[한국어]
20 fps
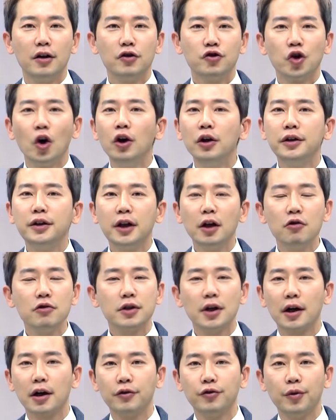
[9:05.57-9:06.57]
절대로
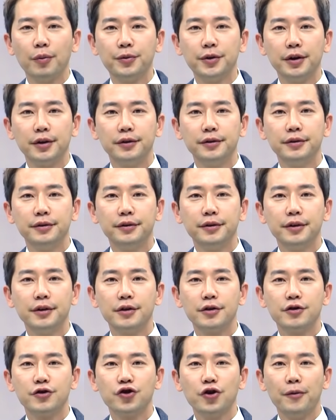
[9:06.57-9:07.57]
잘할 수 없어요.
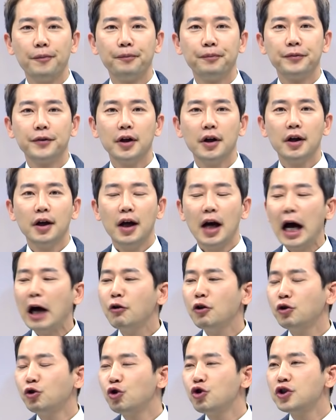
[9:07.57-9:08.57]
그죠?
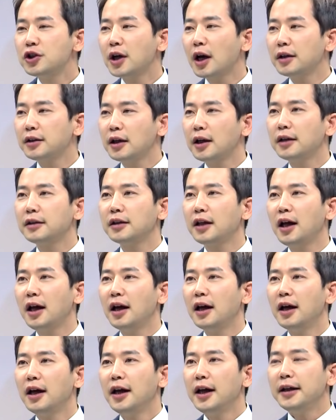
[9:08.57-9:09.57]
하루에 2시간을
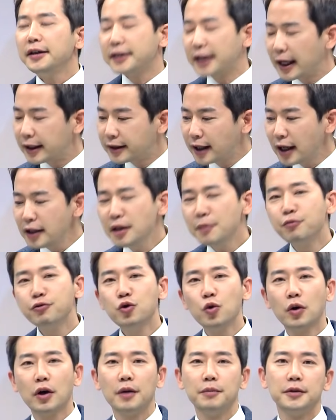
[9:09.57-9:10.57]
한다? 대단히
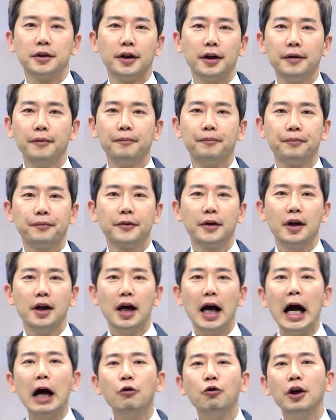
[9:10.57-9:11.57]
부족합니다.
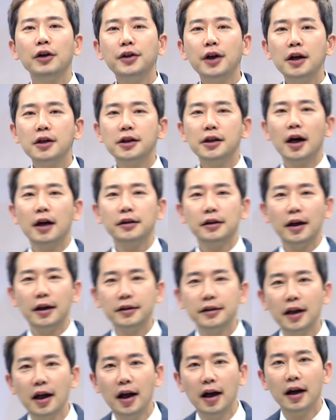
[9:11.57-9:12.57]
하루에 세시간을
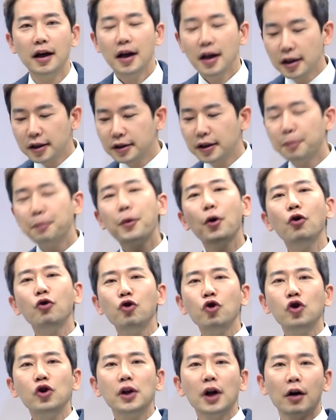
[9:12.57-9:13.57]
한다. 그냥
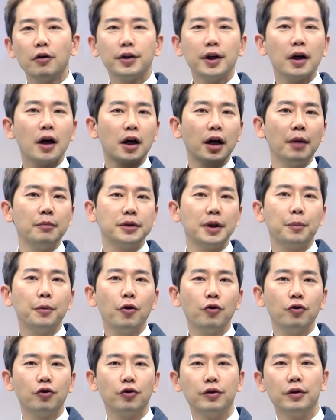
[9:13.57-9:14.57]
평균이라고 생각하면 돼.
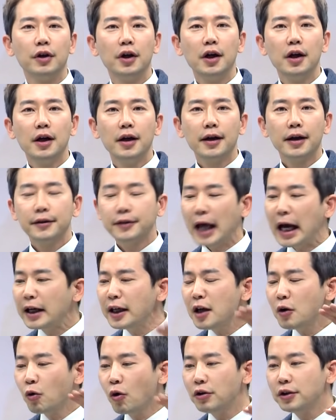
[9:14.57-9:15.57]
평균. 그러니까
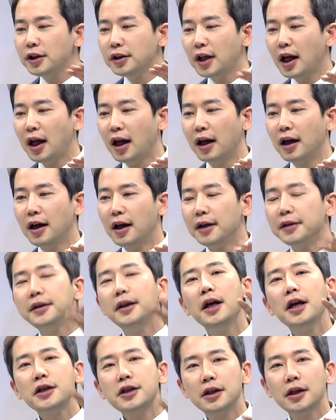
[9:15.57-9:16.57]
상위권이다.
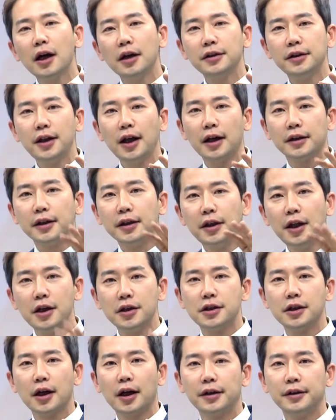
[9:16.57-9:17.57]
네시간은 해야 돼.
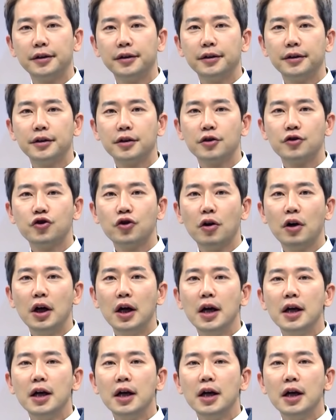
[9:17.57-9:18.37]
네시간 그죠?